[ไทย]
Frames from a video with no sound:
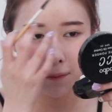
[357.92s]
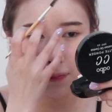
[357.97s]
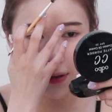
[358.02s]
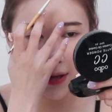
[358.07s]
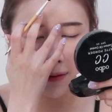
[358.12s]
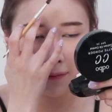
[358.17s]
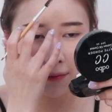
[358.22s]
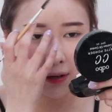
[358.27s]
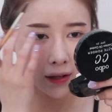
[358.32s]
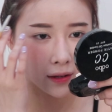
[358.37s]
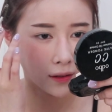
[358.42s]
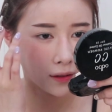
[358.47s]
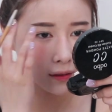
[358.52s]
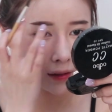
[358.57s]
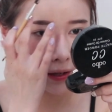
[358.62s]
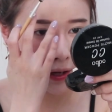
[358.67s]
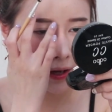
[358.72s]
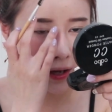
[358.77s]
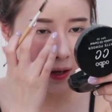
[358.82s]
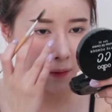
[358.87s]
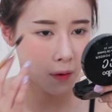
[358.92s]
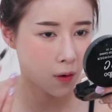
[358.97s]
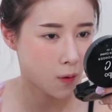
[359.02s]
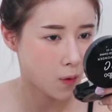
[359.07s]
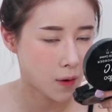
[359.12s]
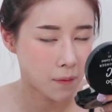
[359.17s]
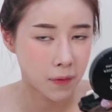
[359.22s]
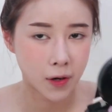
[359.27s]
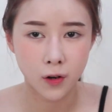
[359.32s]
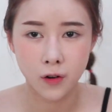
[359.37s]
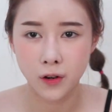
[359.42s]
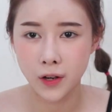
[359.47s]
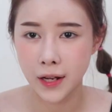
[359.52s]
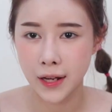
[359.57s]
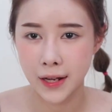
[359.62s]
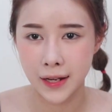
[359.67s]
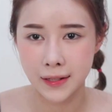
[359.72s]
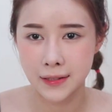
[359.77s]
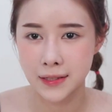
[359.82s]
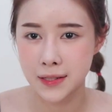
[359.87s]
บเบลนมานิดนึงนะคะเพราะว่ามันค่อน
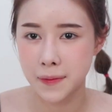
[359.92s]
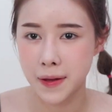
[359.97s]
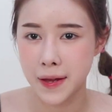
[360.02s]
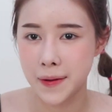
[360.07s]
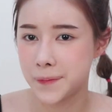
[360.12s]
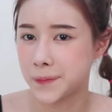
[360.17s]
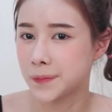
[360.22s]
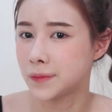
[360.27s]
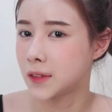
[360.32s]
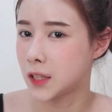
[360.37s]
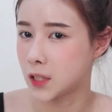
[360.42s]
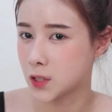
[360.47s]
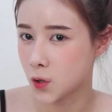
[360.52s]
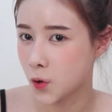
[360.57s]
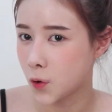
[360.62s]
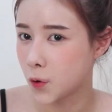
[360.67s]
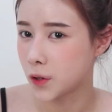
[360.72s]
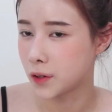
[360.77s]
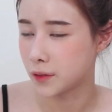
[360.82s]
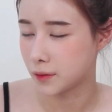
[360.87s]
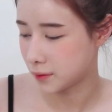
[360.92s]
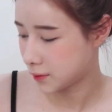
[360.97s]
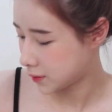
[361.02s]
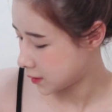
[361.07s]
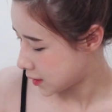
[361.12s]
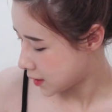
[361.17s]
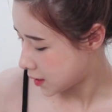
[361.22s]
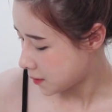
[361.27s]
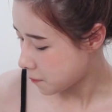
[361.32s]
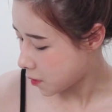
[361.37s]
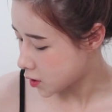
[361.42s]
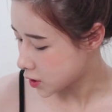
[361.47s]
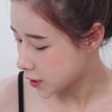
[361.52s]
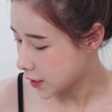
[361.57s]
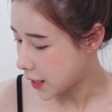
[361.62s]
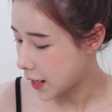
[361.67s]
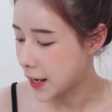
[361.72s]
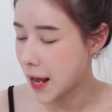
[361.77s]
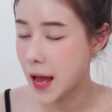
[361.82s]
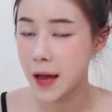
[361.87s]
ข้างจะแบบติดทนเพราะฉะ
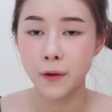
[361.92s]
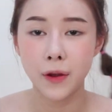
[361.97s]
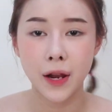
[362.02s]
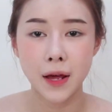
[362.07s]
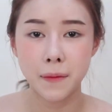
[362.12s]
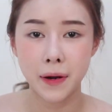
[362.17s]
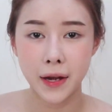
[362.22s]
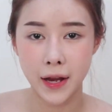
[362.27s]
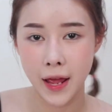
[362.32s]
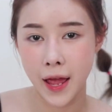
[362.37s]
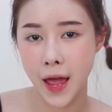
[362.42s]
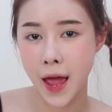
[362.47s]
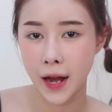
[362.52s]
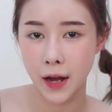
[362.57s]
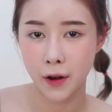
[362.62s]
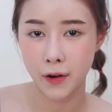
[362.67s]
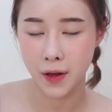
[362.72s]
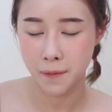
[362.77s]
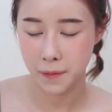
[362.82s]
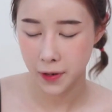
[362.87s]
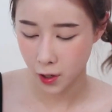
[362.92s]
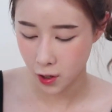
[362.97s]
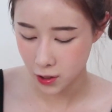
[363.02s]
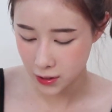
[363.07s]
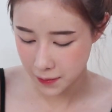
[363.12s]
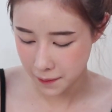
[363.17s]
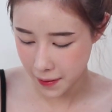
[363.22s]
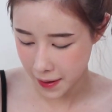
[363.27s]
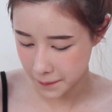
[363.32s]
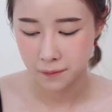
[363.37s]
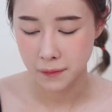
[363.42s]
นั้นถ้าเวลามันแห้งแล้วเนี่ยมันก็จะแบบ